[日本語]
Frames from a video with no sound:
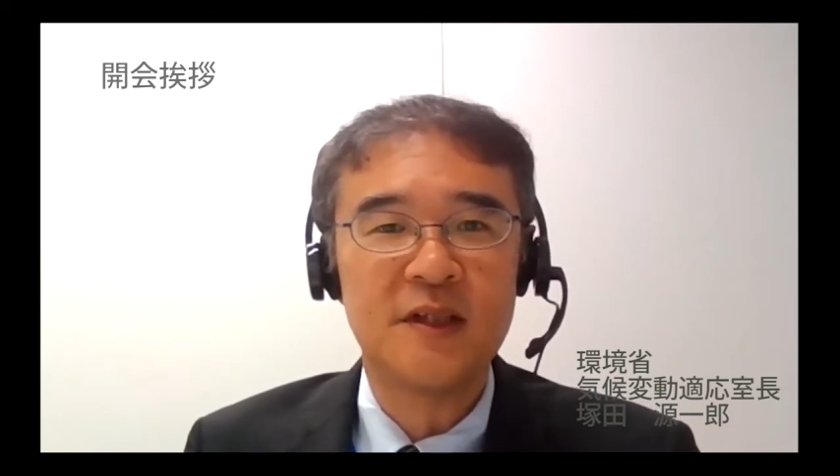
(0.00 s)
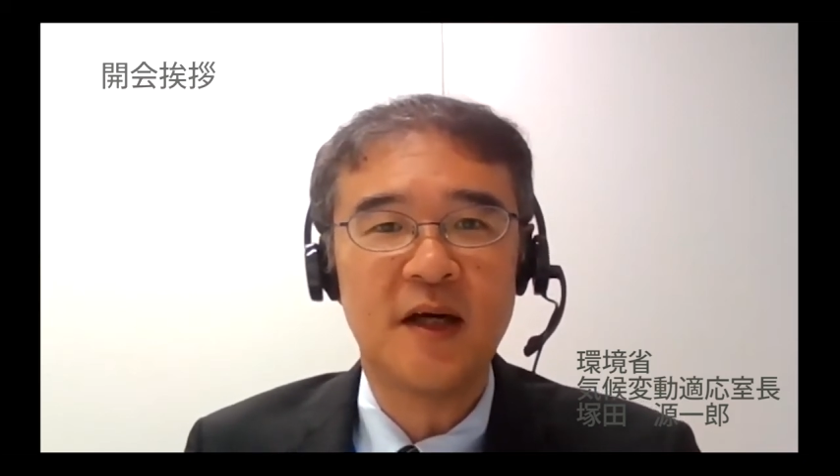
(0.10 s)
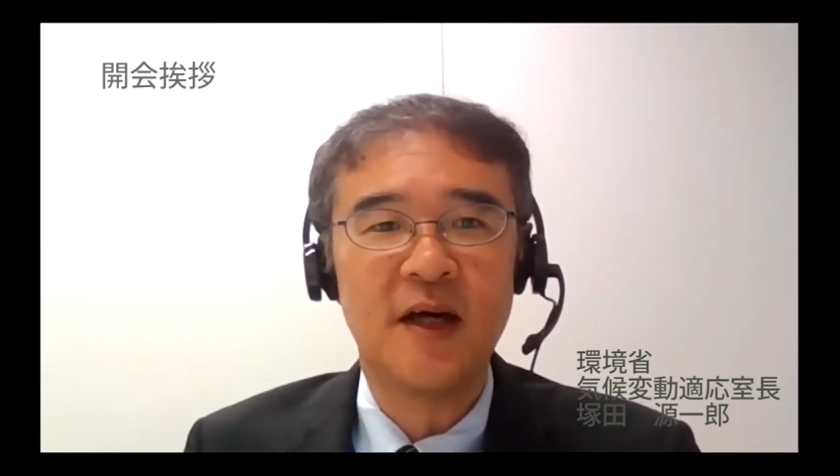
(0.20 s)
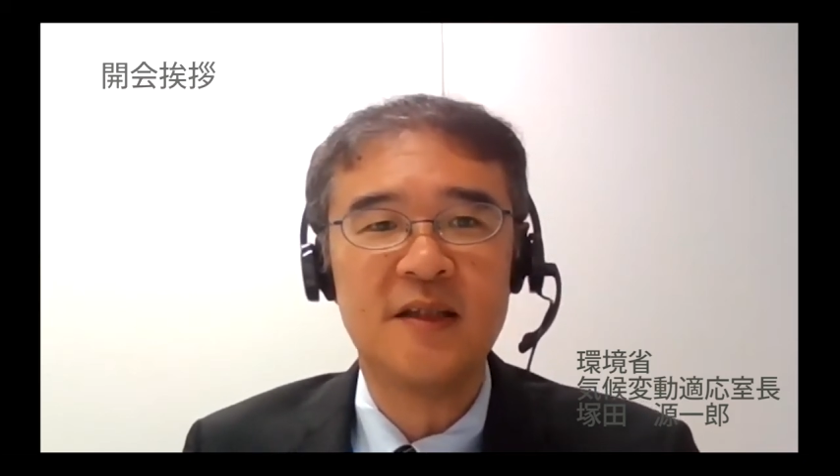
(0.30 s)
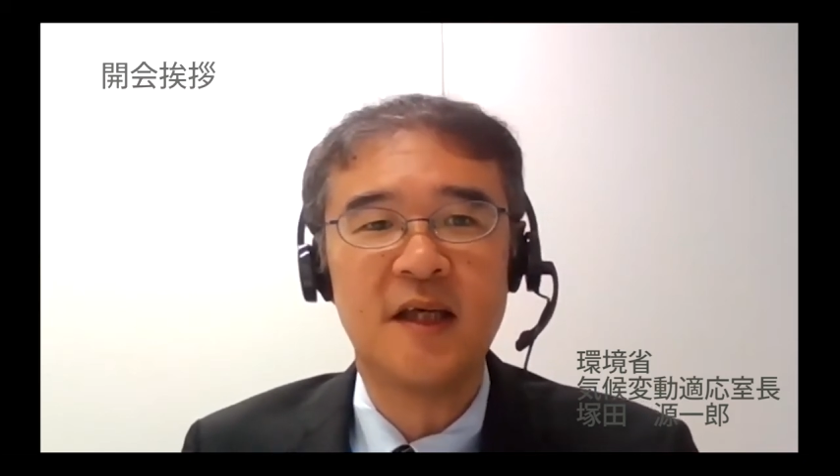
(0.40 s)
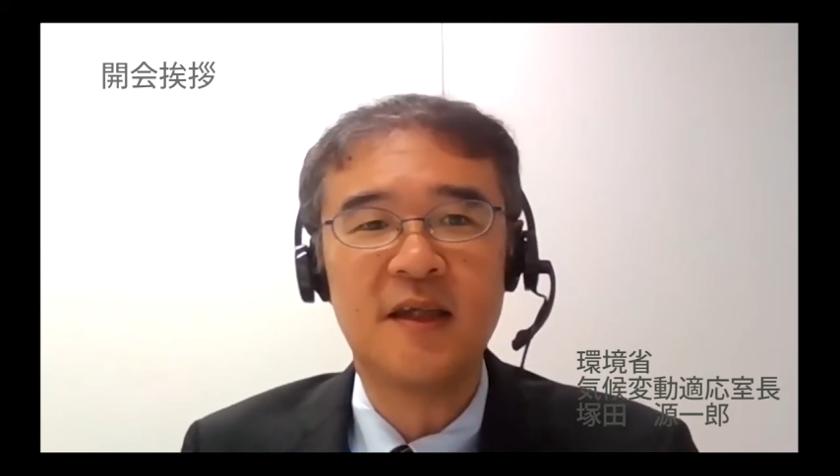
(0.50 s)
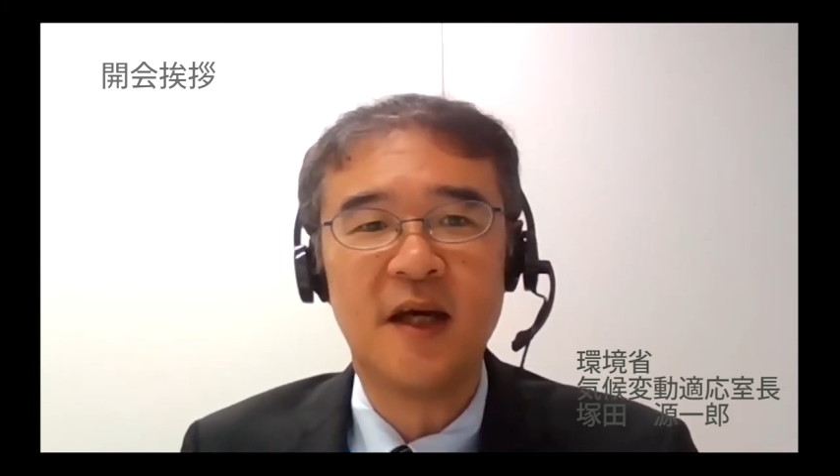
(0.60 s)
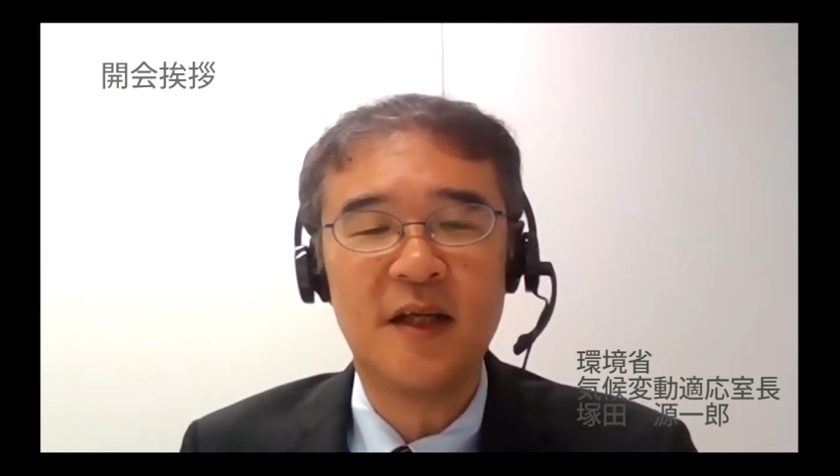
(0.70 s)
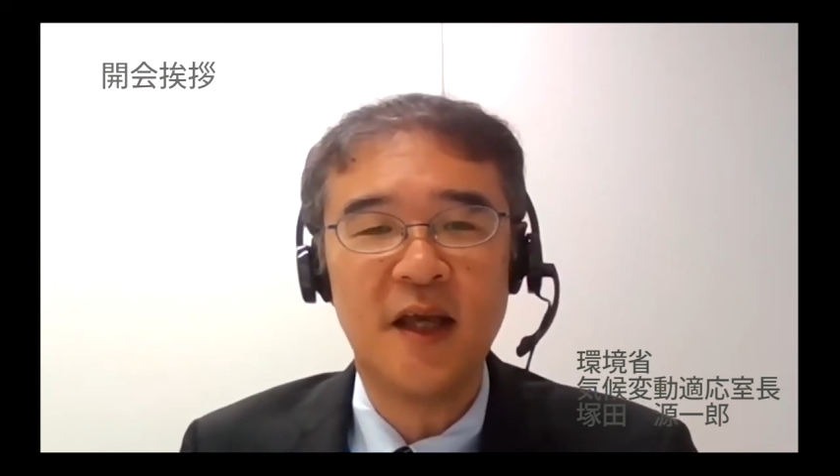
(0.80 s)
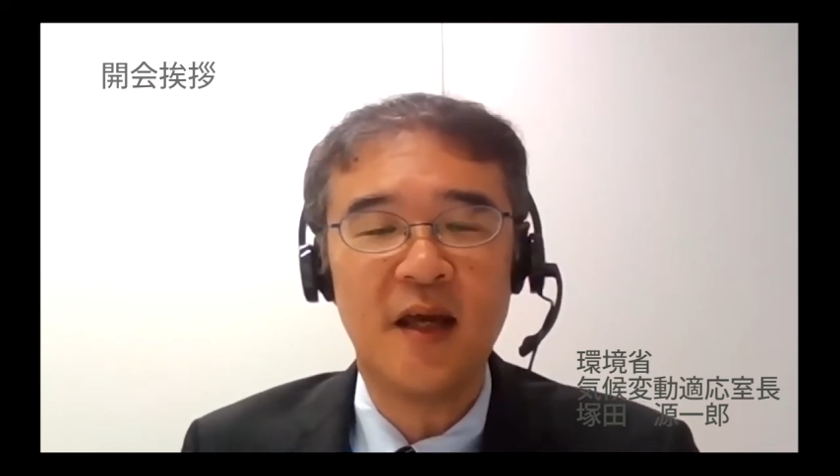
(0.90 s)
世界全
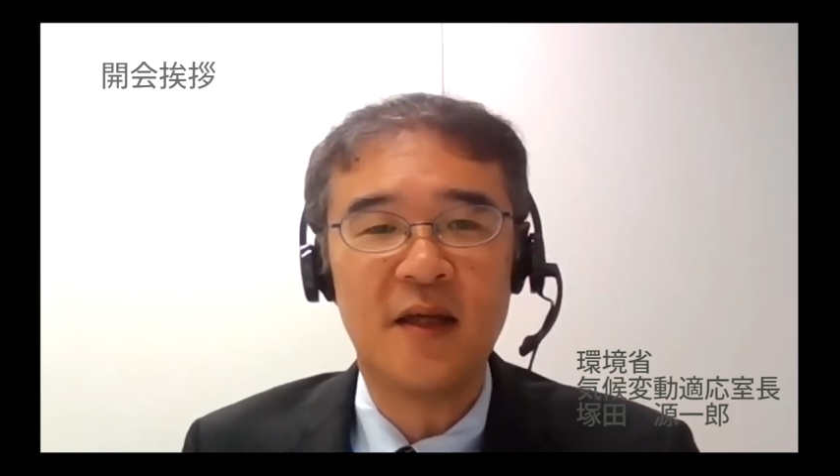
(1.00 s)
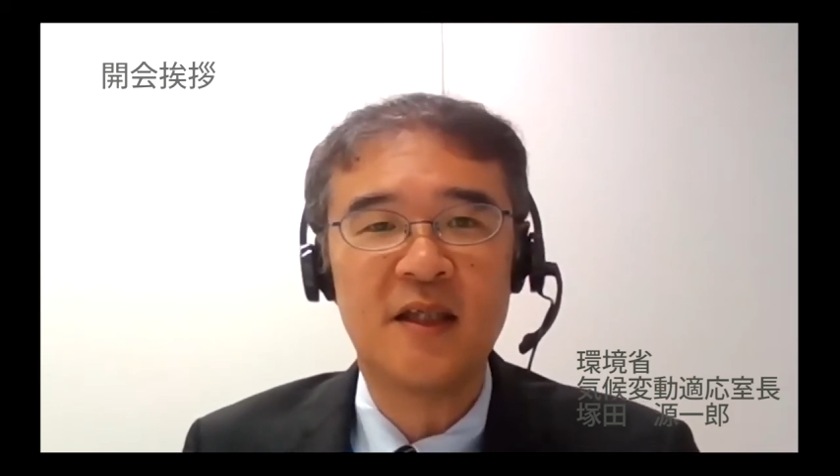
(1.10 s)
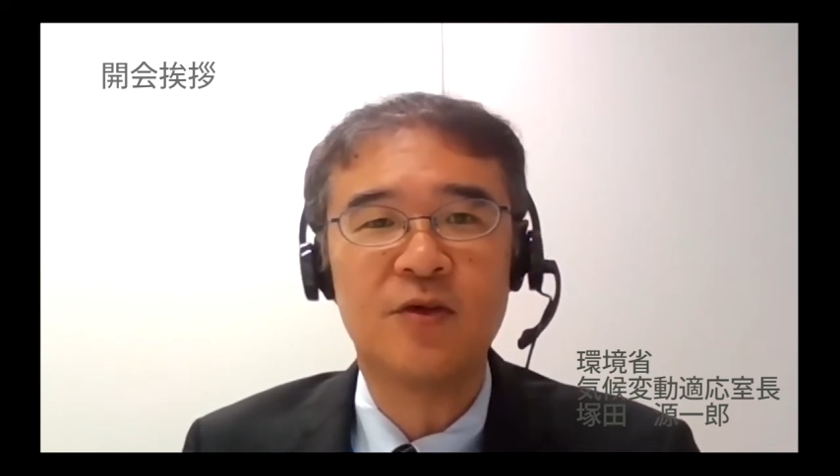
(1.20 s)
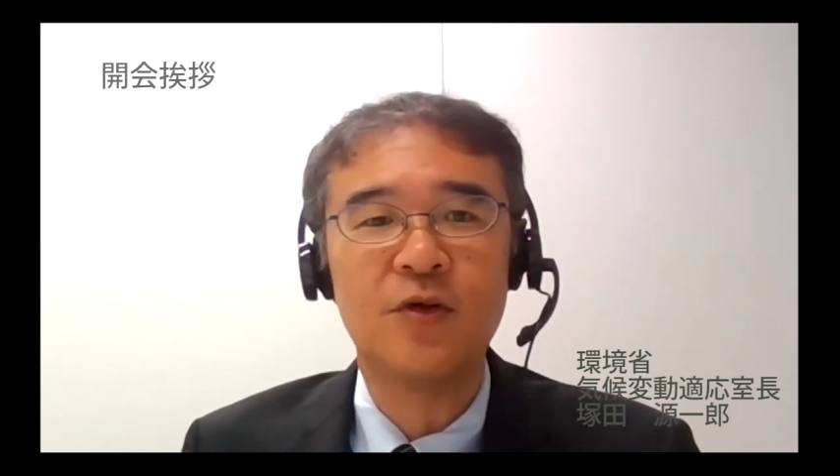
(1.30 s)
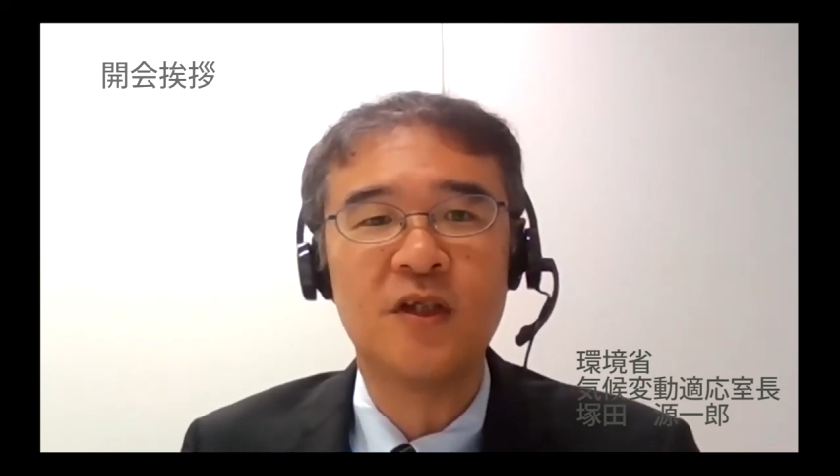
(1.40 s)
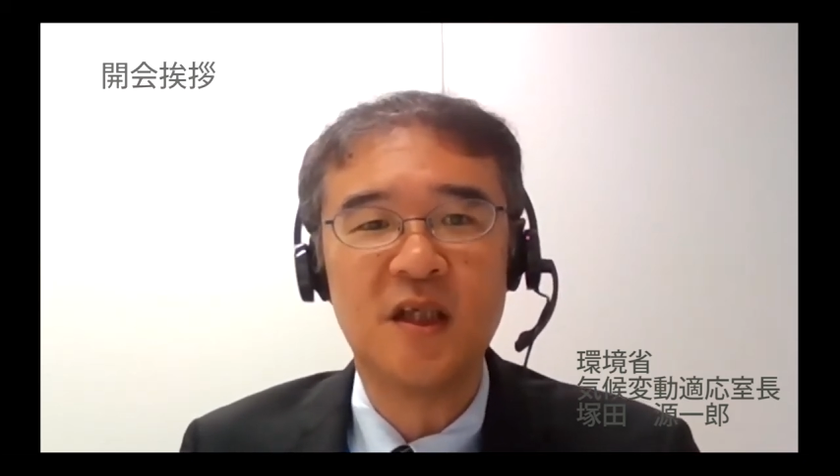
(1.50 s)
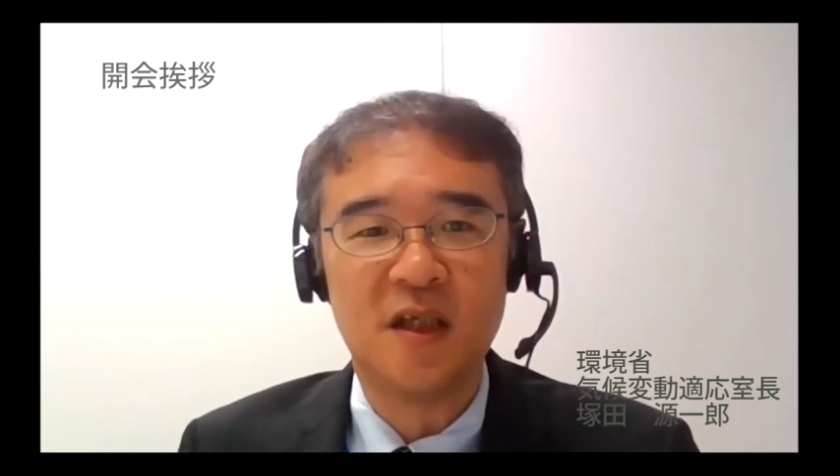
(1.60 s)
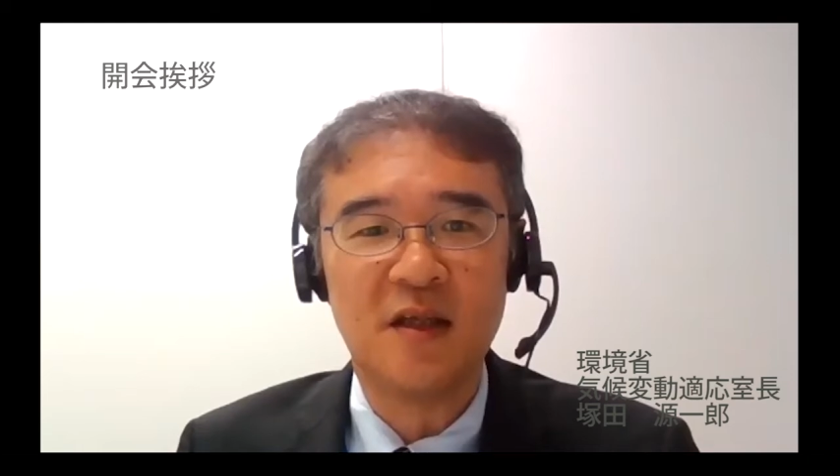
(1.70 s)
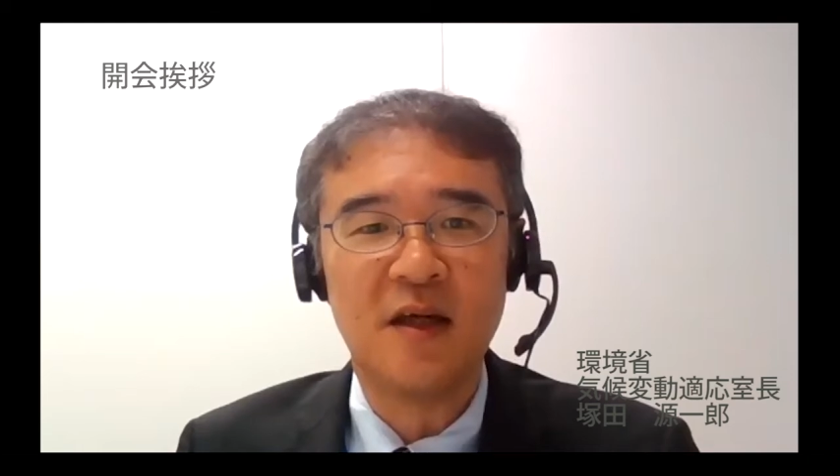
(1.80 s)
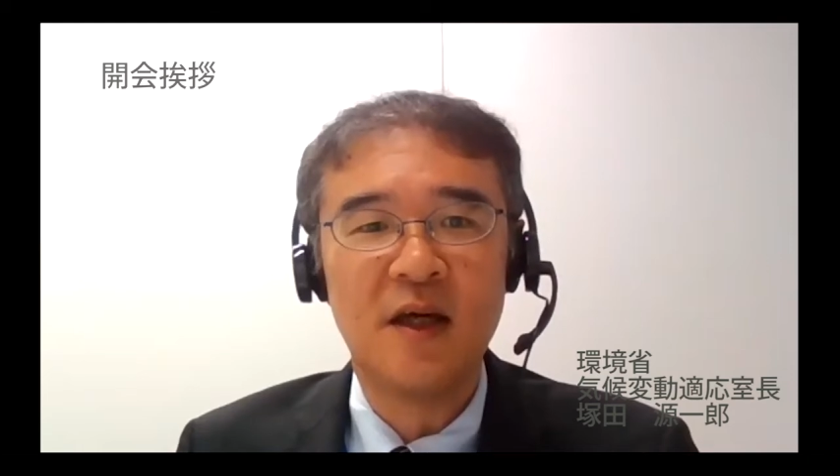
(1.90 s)
体で気候危機